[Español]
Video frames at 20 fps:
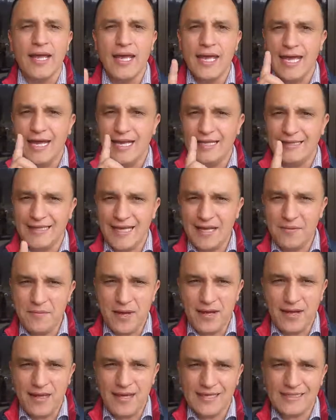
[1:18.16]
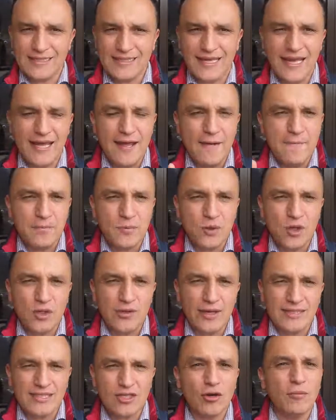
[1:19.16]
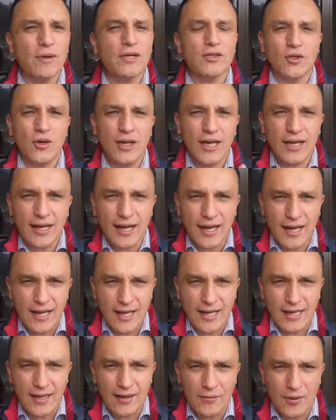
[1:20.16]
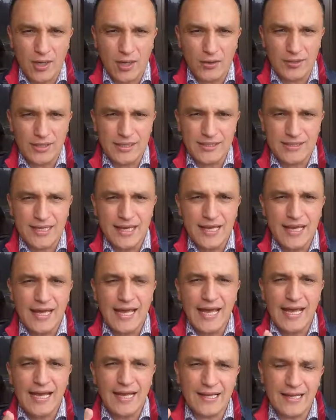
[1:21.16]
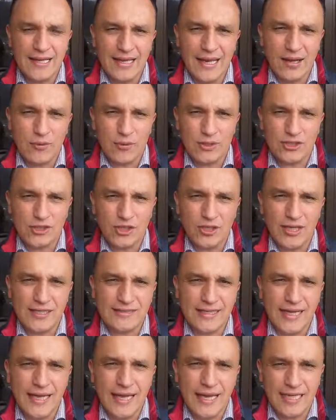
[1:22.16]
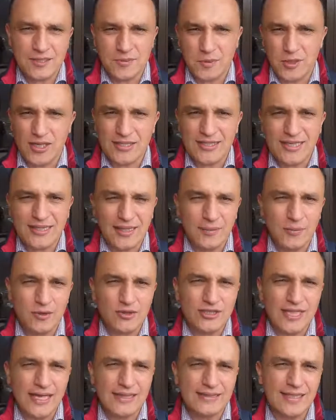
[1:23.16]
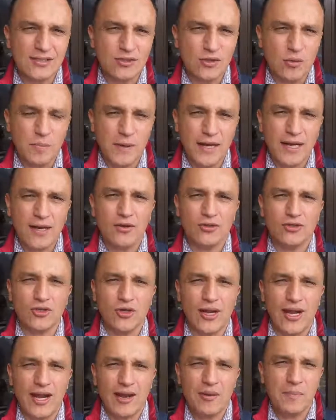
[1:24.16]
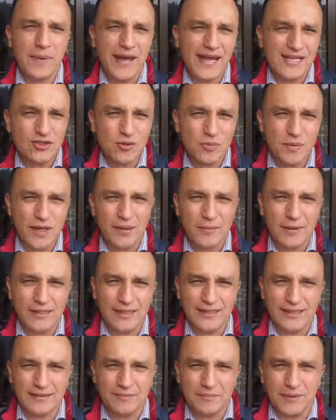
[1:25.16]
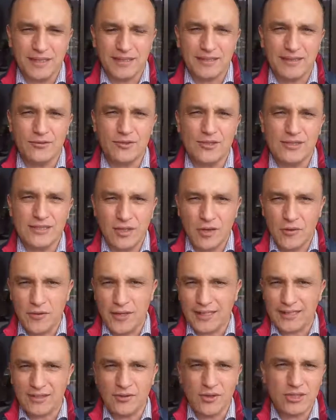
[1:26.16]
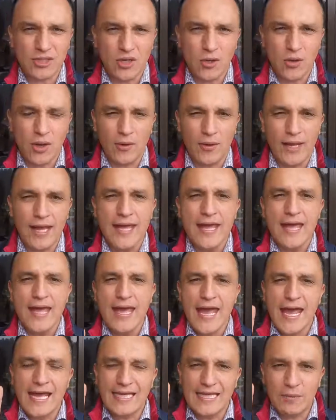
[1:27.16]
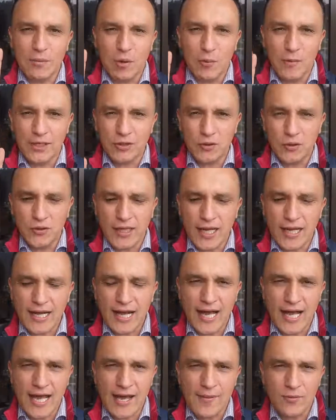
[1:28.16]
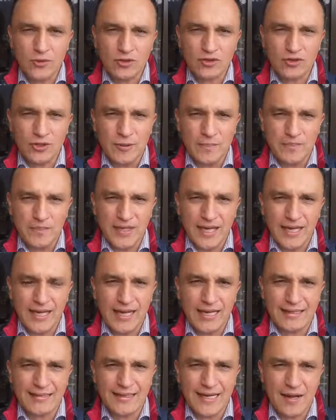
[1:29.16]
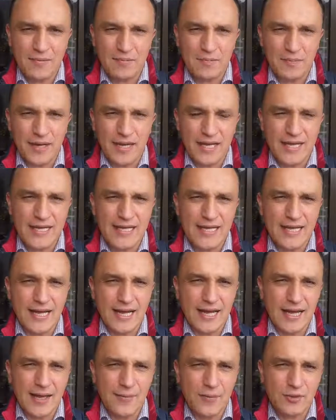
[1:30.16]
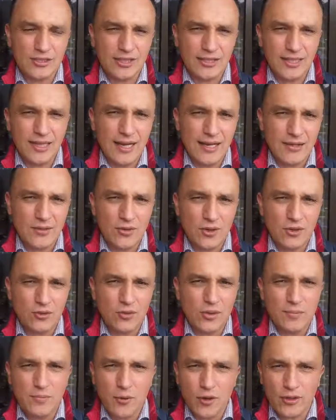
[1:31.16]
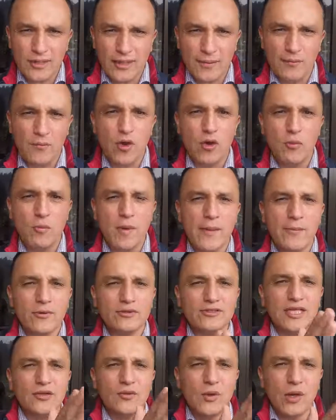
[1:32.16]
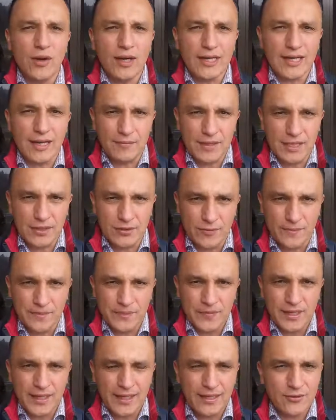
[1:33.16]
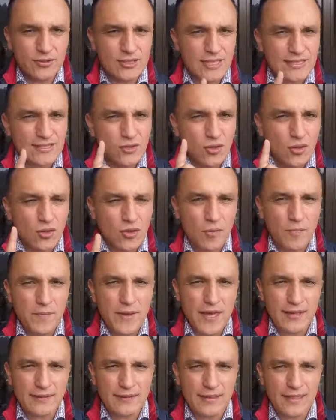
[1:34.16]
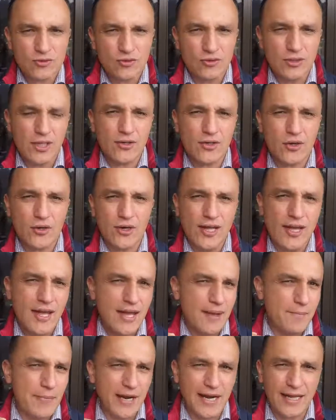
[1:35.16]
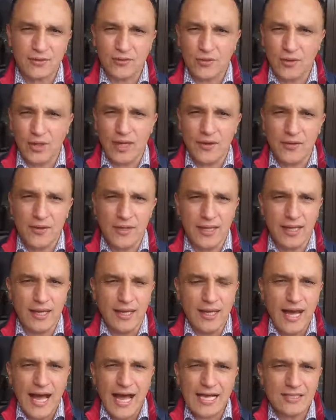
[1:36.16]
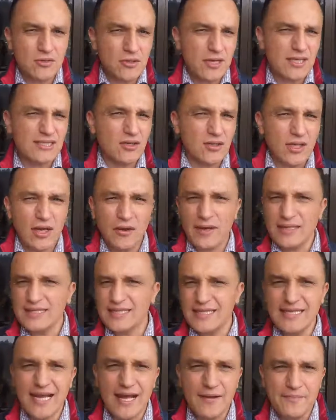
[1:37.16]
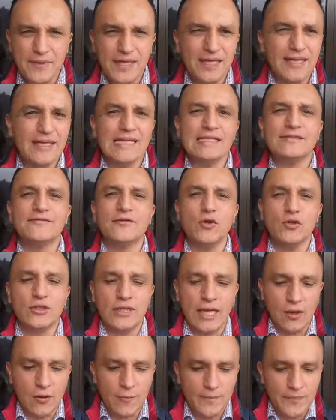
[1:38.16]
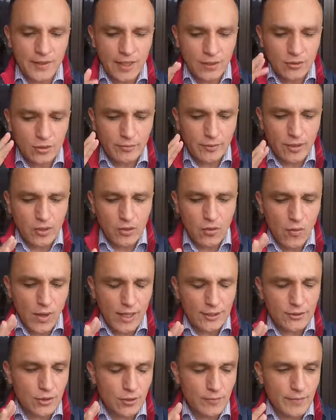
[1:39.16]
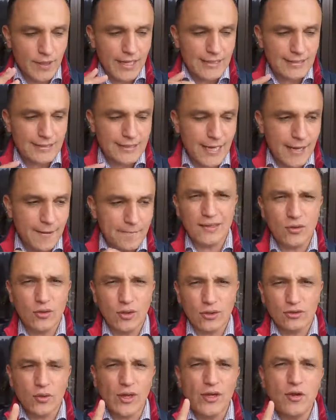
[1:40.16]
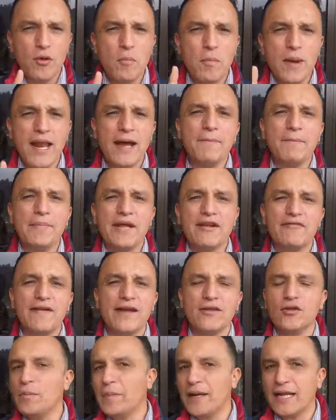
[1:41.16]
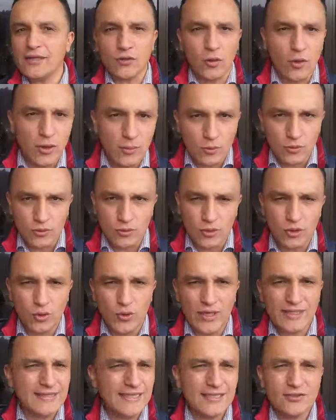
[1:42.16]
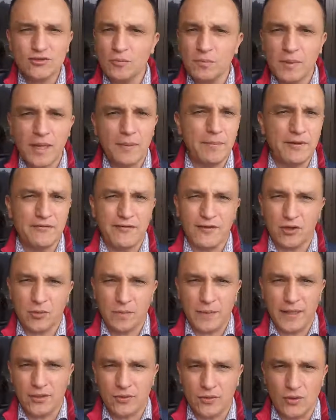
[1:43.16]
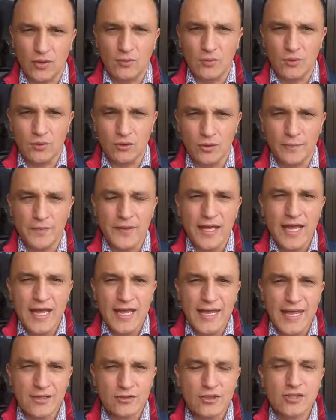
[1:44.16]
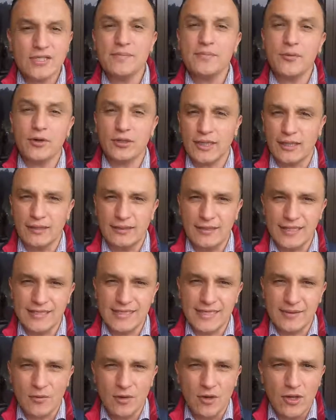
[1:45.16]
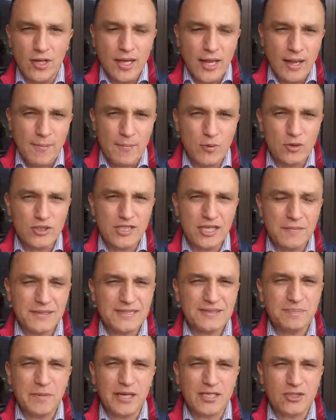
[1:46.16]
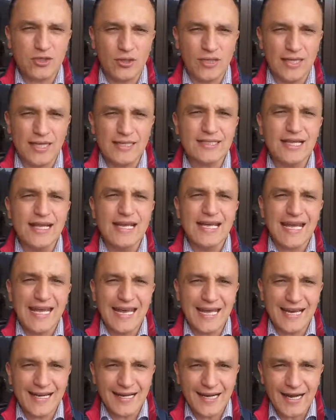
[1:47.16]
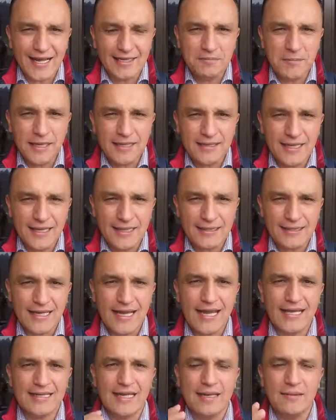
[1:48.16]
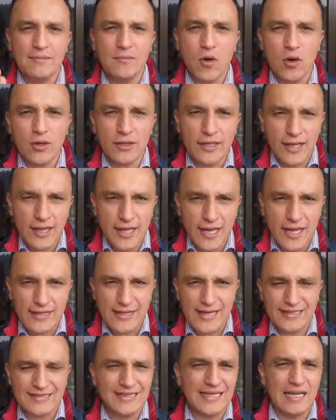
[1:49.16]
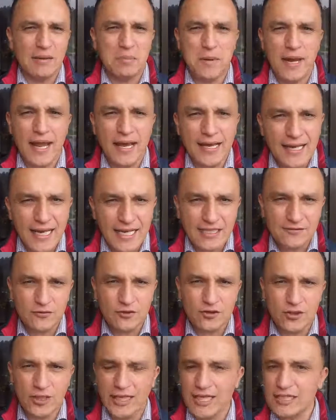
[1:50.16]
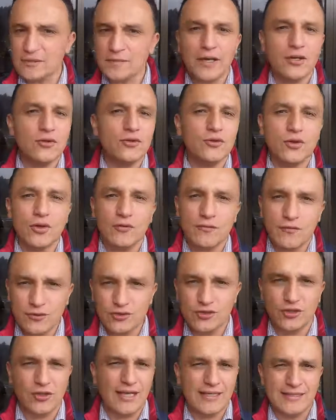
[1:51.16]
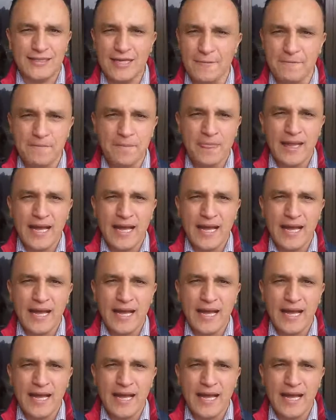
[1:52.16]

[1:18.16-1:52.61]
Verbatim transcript: El tema es que no te vas a comer toda la caja de brownies, la cuestión es que las personas que tenemos éxito para controlar el peso, para mantener un estilo de vida activo y saludable, en el momento en que caemos en la trampa y caemos en el error, no importa, volvemos de nuevo al camino. Entonces no conviertas un error para toda la vida. Haz lo que sea una vez y ya, y disfrútalo. Número cuatro es que no hay un plan perfecto para todo el mundo. No existe un plan perfecto para todo el mundo. Y eso es importantísimo. Muchas veces personas querrán meterte en el molde de ellas, en el plan que les funciona a ellas, pero no funciona así.